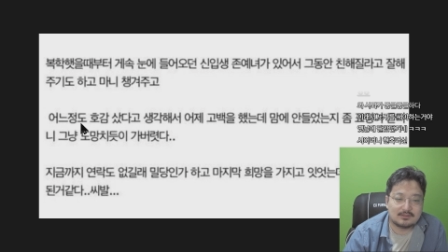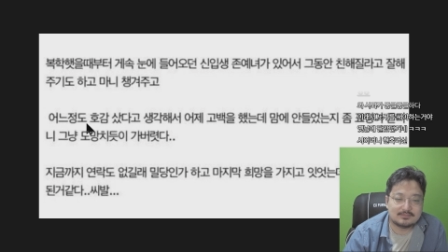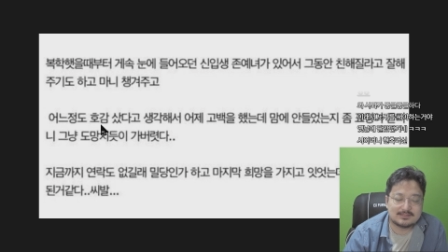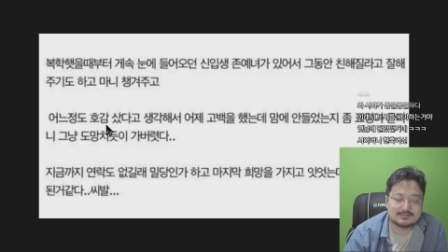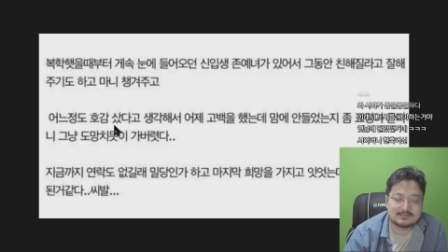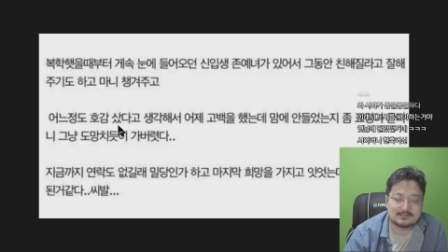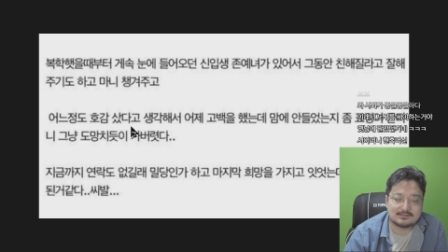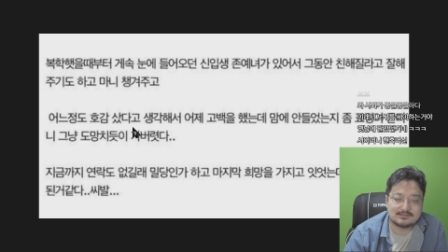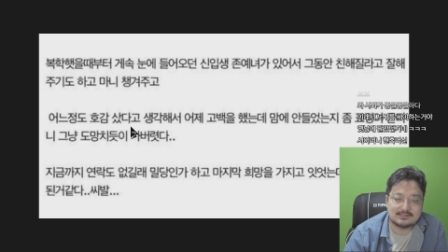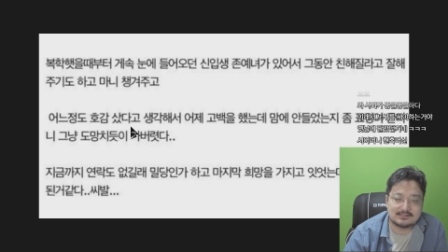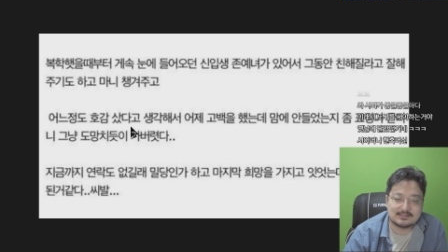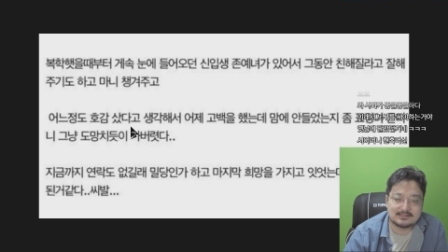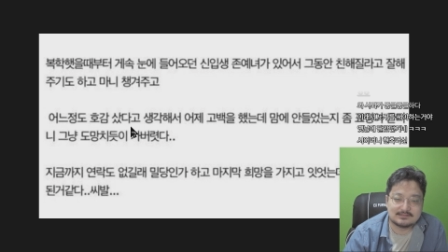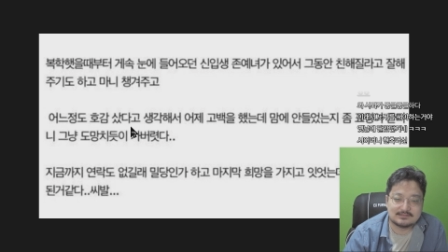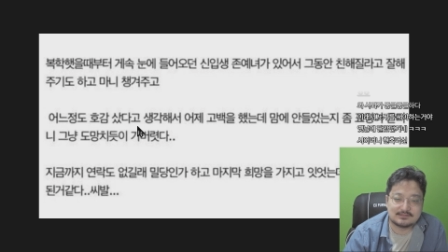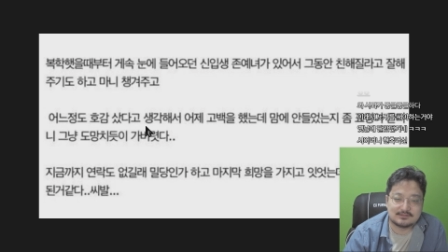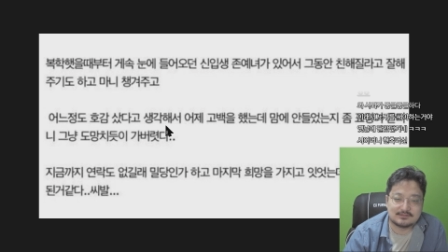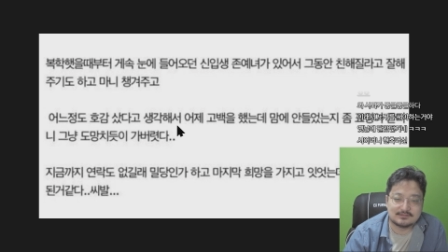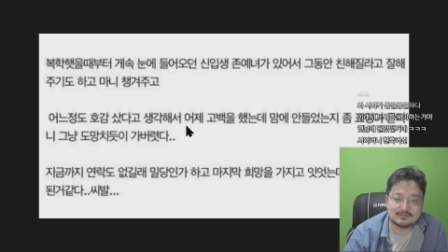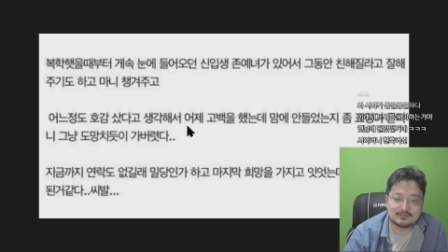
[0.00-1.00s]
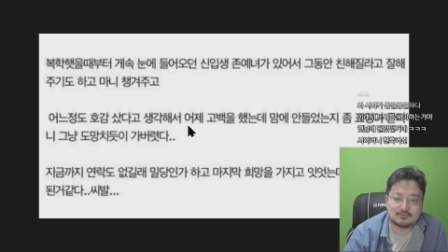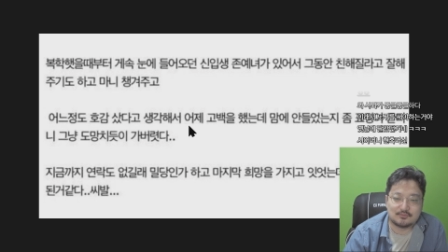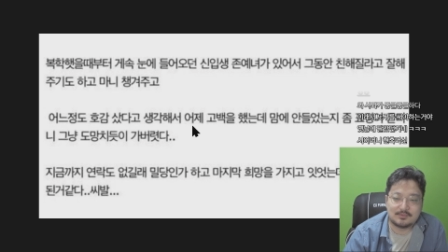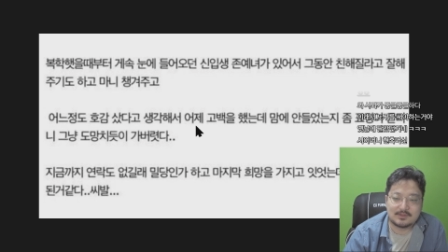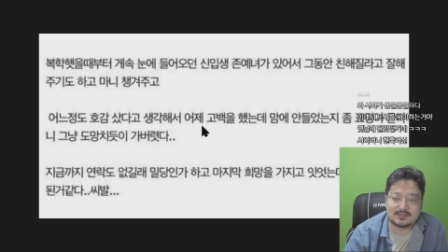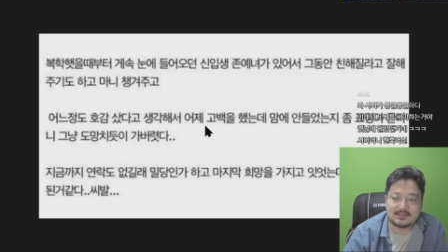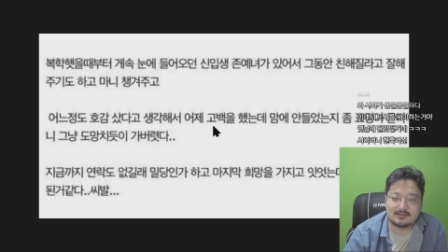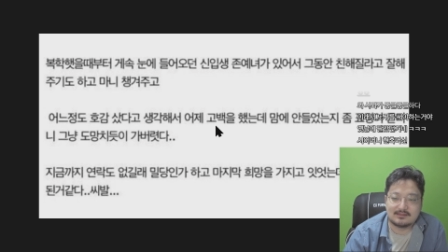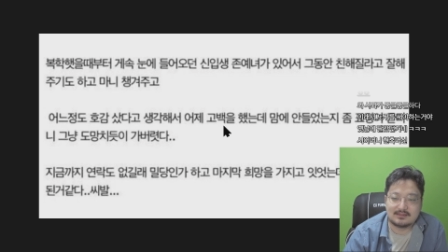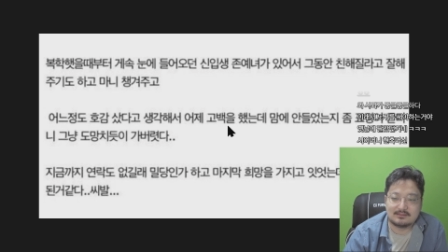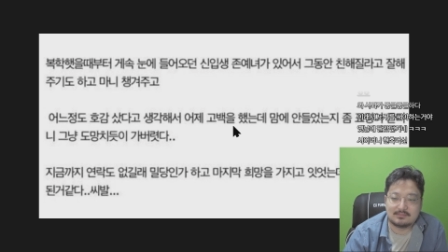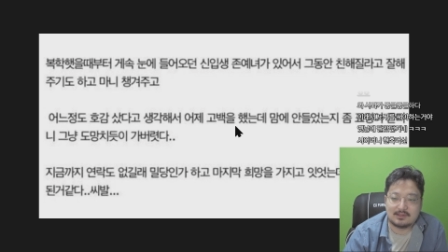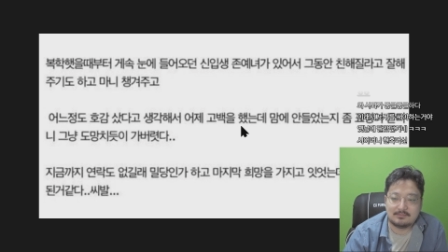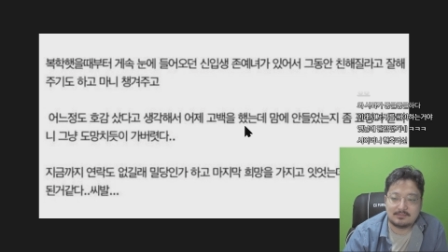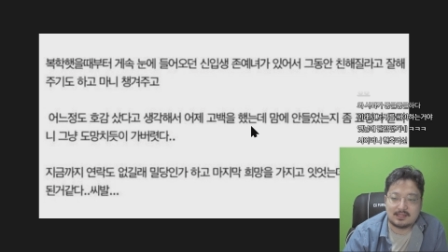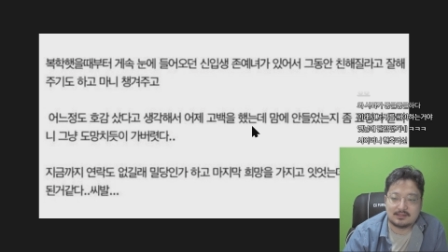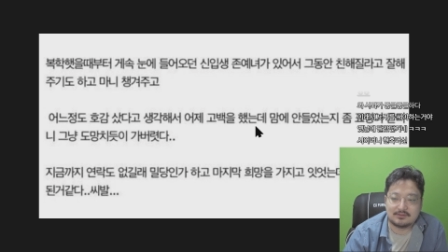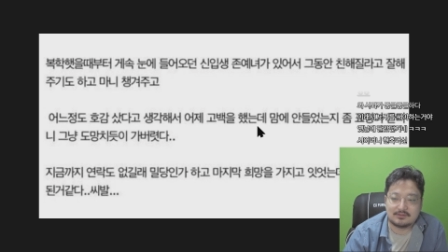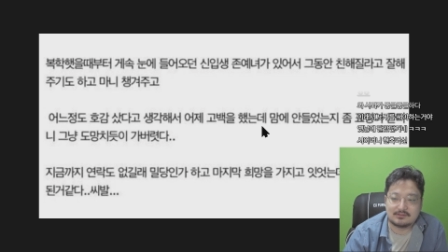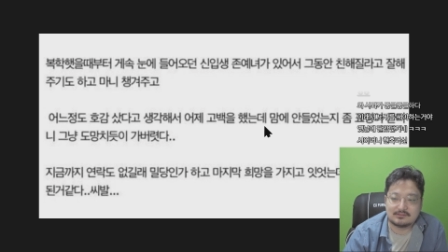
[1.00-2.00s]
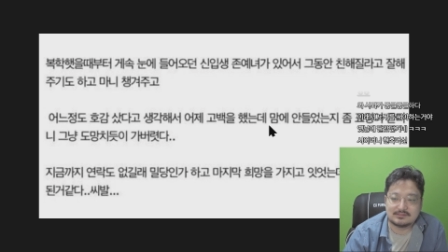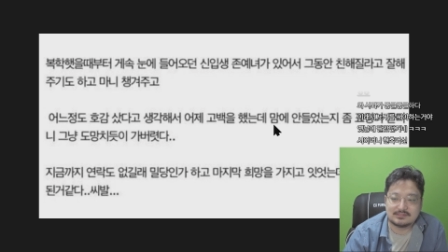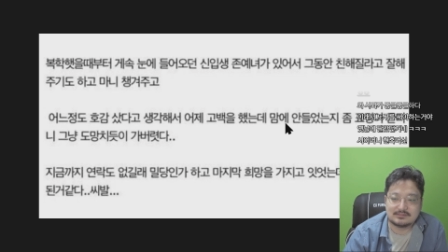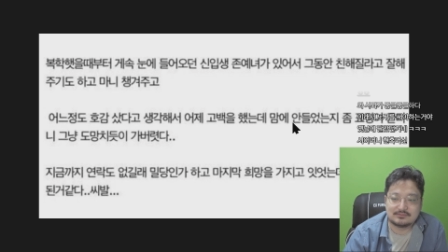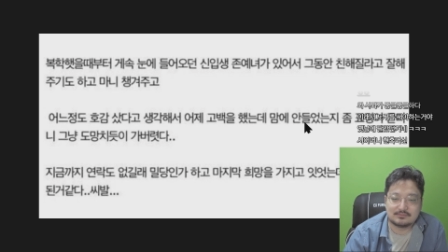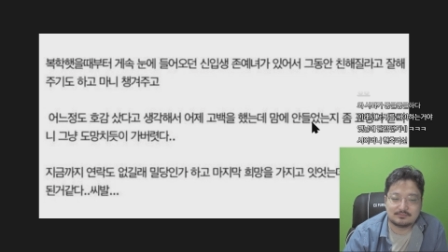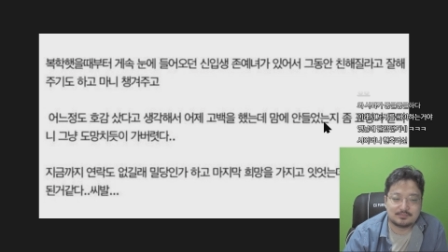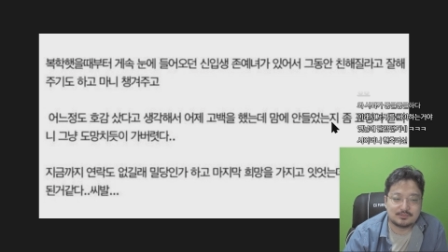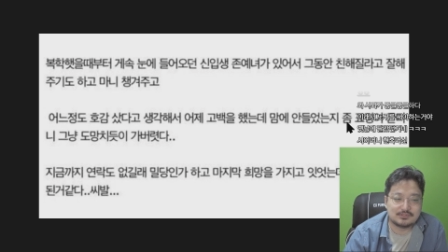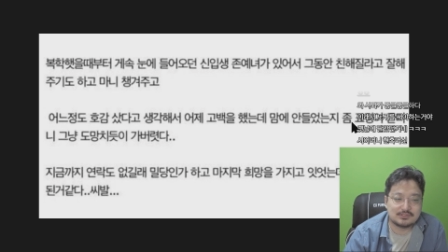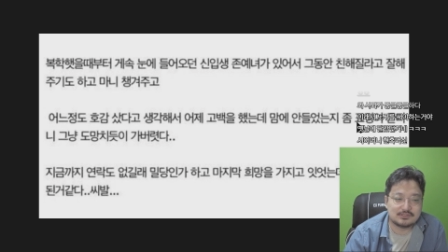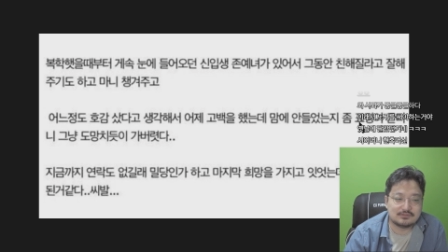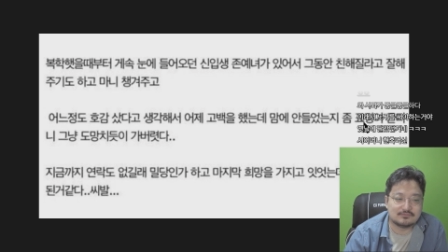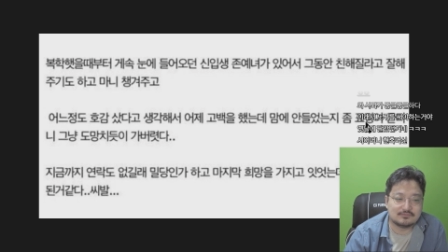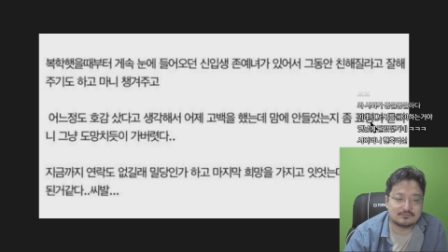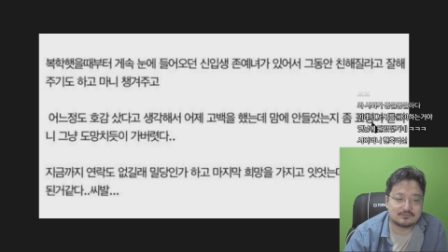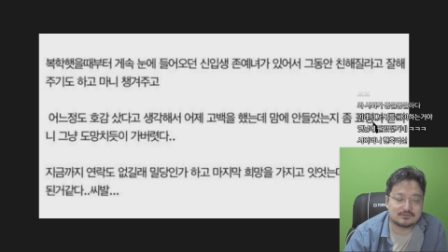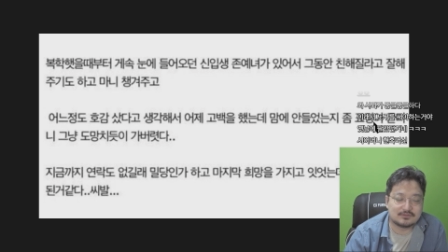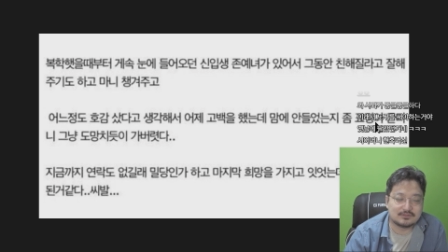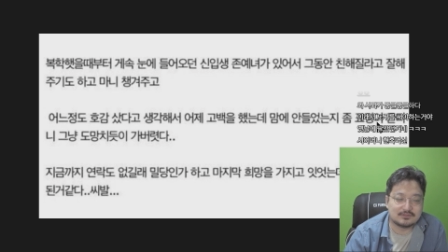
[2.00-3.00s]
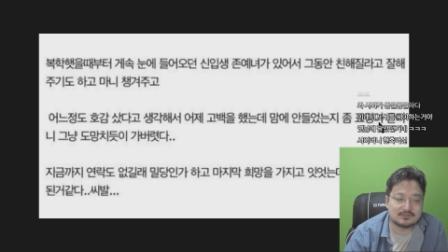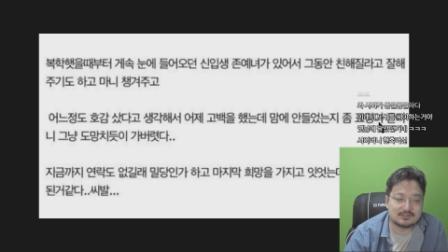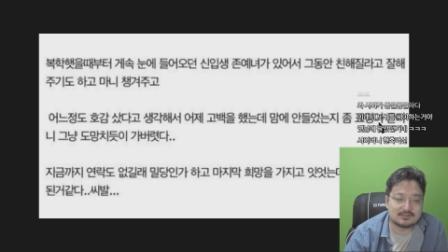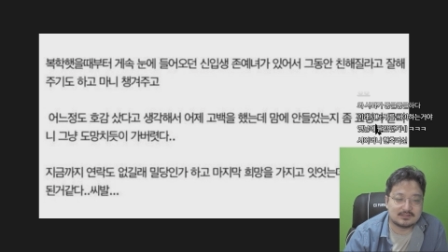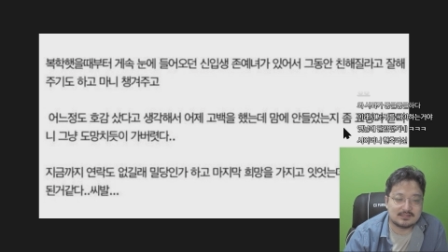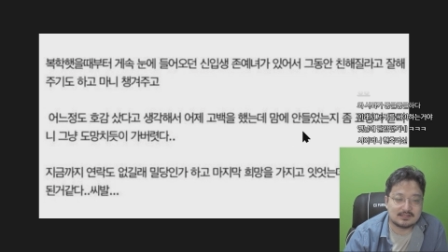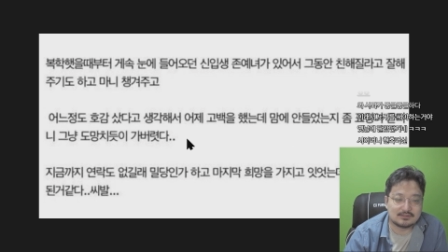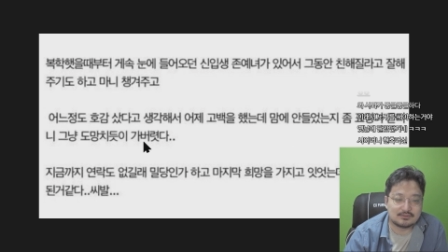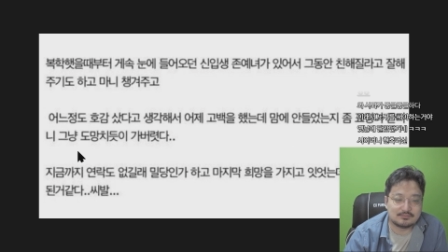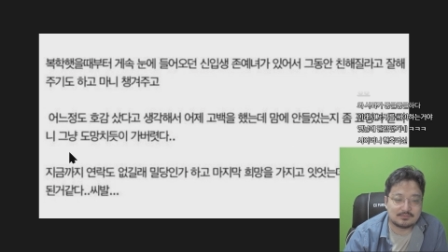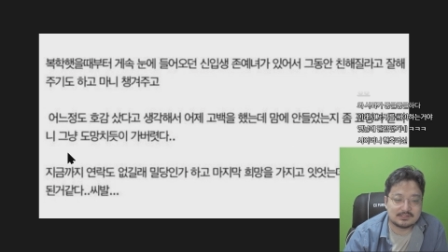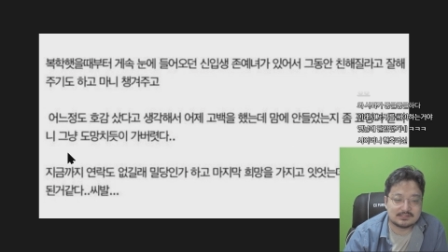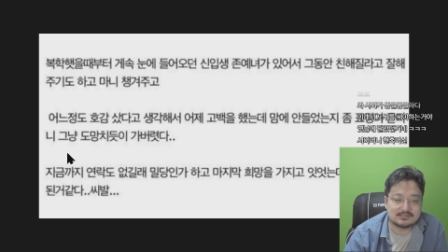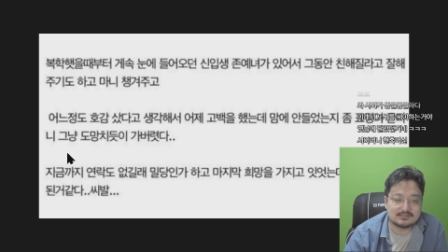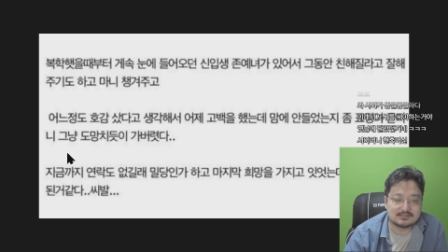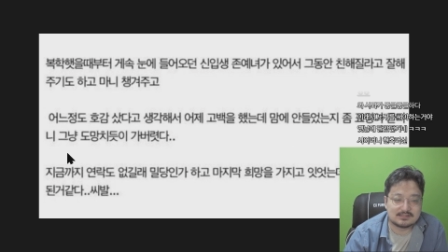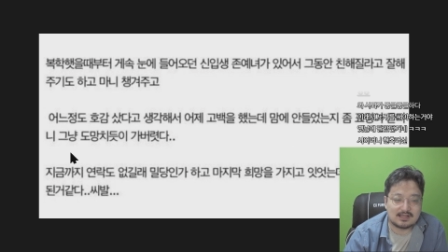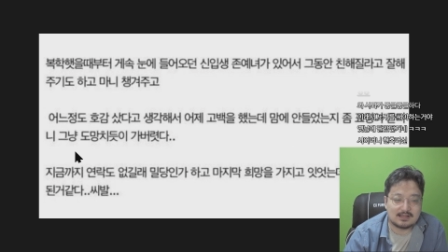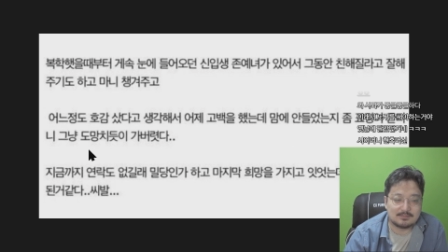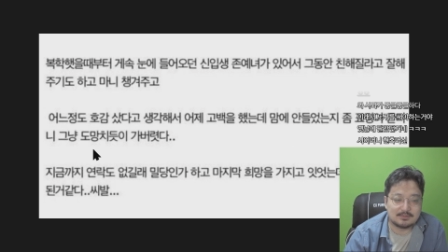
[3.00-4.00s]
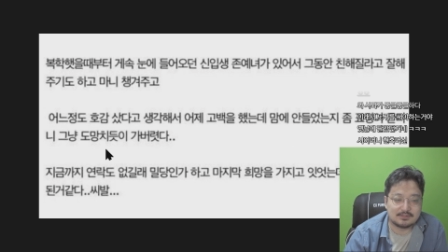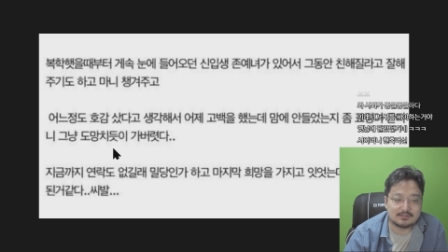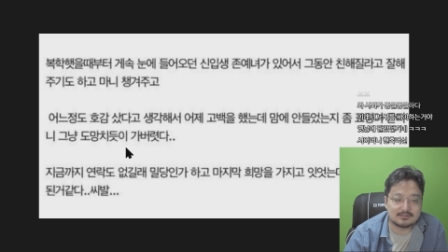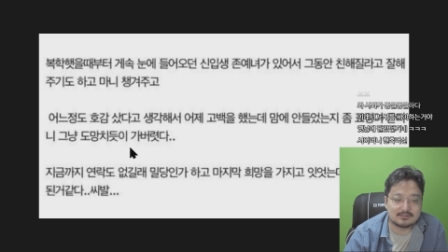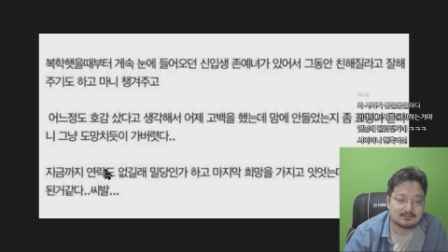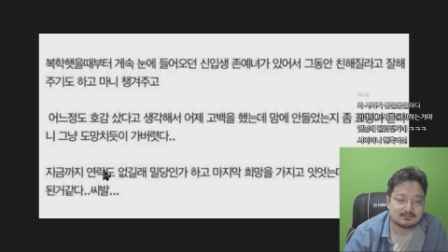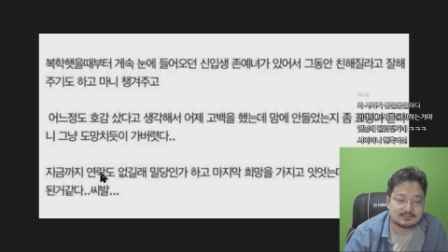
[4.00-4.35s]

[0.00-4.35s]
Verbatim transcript: 샀다고 생각해서 어제 고백했는데 마음에 안 들었는지 좀 표정이 굳더니 그냥 도망치듯 가버렸대